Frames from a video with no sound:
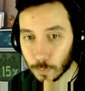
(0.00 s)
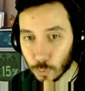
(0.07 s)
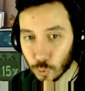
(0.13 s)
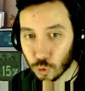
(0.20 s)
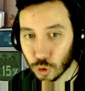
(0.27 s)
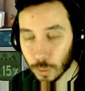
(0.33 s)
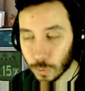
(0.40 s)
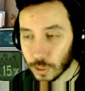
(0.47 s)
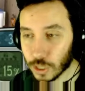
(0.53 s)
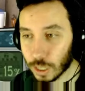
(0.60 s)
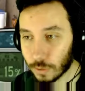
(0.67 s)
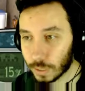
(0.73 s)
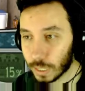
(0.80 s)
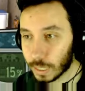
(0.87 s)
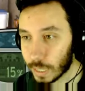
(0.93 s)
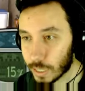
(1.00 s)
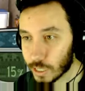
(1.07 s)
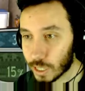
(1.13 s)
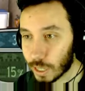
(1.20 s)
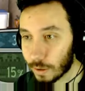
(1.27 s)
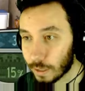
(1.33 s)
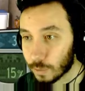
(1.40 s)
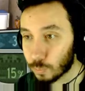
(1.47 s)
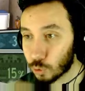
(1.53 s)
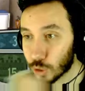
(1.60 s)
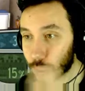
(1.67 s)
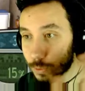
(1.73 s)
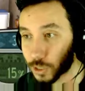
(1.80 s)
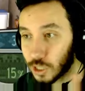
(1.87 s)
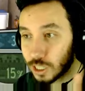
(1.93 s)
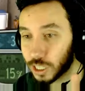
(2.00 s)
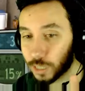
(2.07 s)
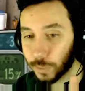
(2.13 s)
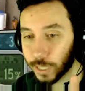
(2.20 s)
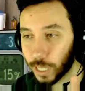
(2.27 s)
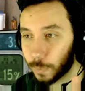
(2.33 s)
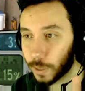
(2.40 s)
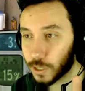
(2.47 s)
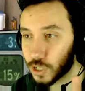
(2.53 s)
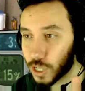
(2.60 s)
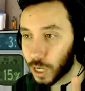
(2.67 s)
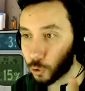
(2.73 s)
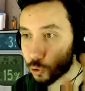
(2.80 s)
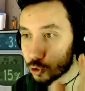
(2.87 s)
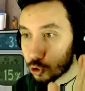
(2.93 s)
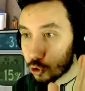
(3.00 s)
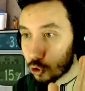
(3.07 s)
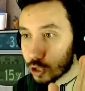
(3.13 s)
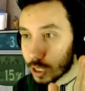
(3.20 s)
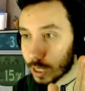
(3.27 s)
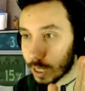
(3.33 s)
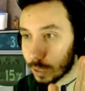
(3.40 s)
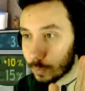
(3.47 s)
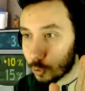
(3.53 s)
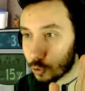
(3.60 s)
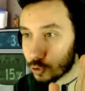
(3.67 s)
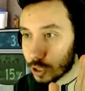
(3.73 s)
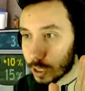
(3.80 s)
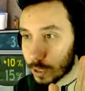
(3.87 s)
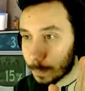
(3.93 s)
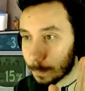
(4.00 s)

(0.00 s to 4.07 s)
üstüne başına falan gelecek. Evet burada bir çıldırmalar başlayacak. Kuşu görecek hele bir önce.